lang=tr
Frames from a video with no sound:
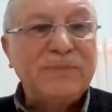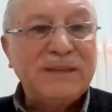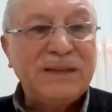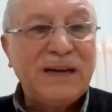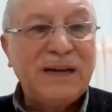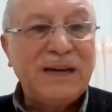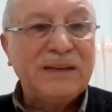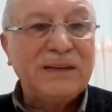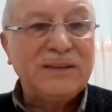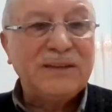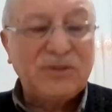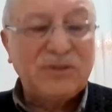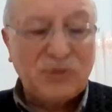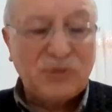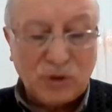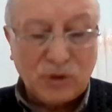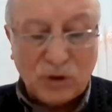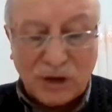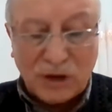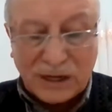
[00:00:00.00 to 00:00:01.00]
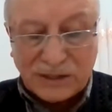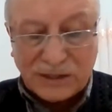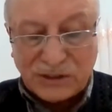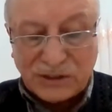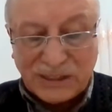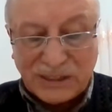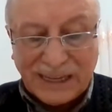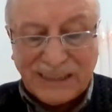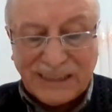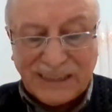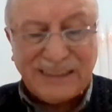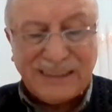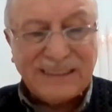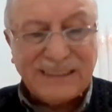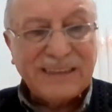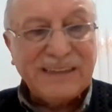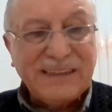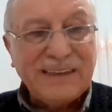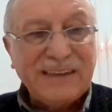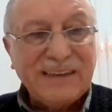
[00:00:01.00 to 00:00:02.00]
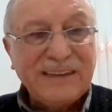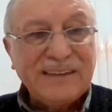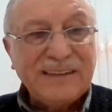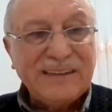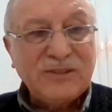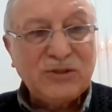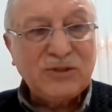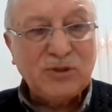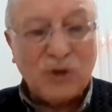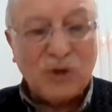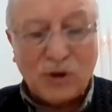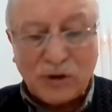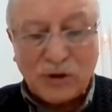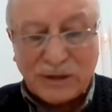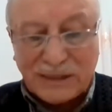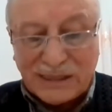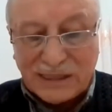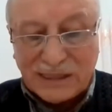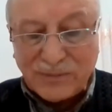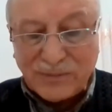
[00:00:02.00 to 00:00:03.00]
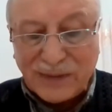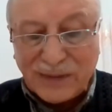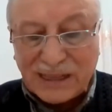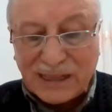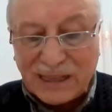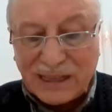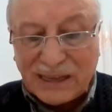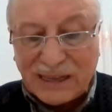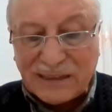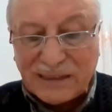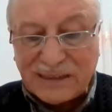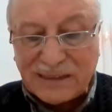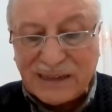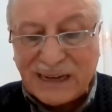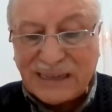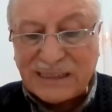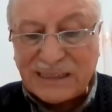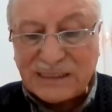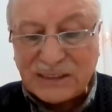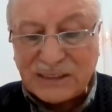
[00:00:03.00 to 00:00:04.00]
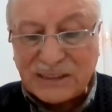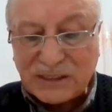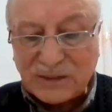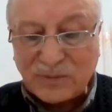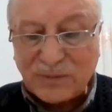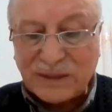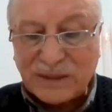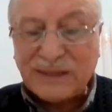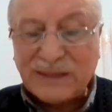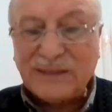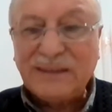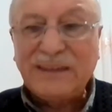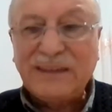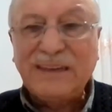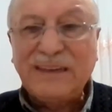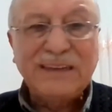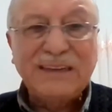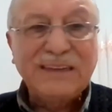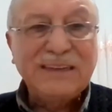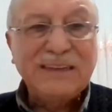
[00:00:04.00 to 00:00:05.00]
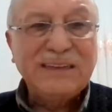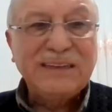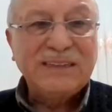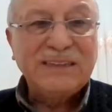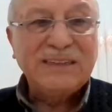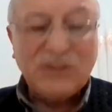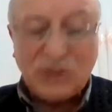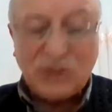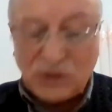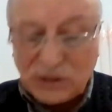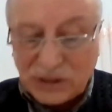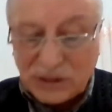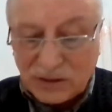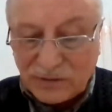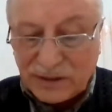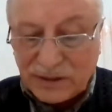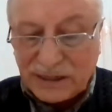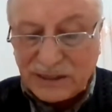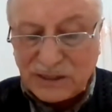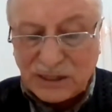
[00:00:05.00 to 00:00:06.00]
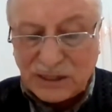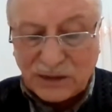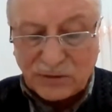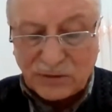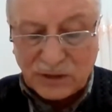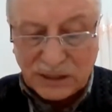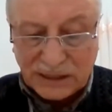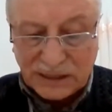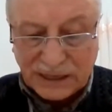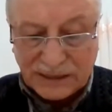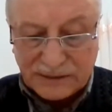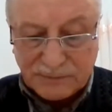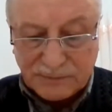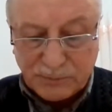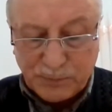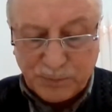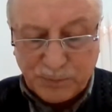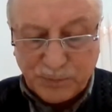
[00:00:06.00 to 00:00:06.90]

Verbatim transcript: yani çok acıyan, çok nimetlendiren isimlerini cilveye sevk eder.